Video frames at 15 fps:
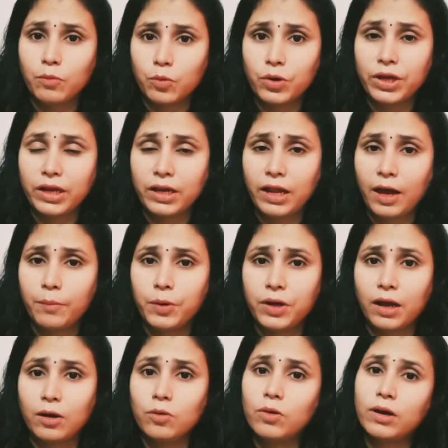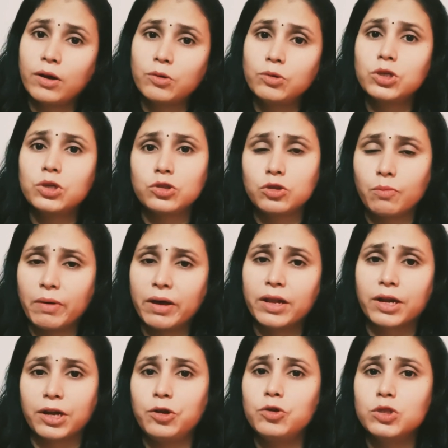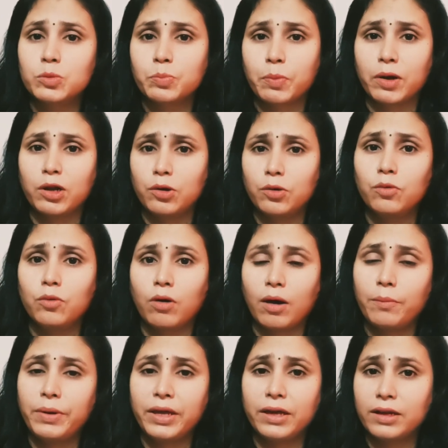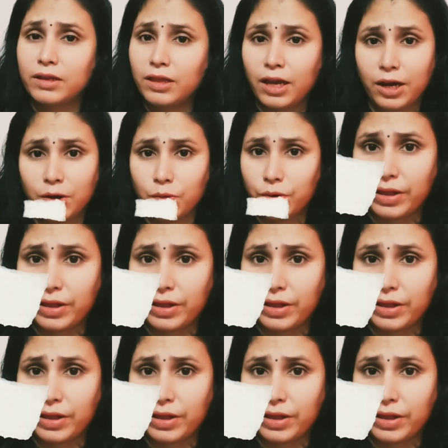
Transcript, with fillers: முடியல அப்படின்னாலும் கொஞ்சம் கொஞ்சமாக ரெடியூஸ் பண்ணணும் அப்படிங்கிறது என்னோட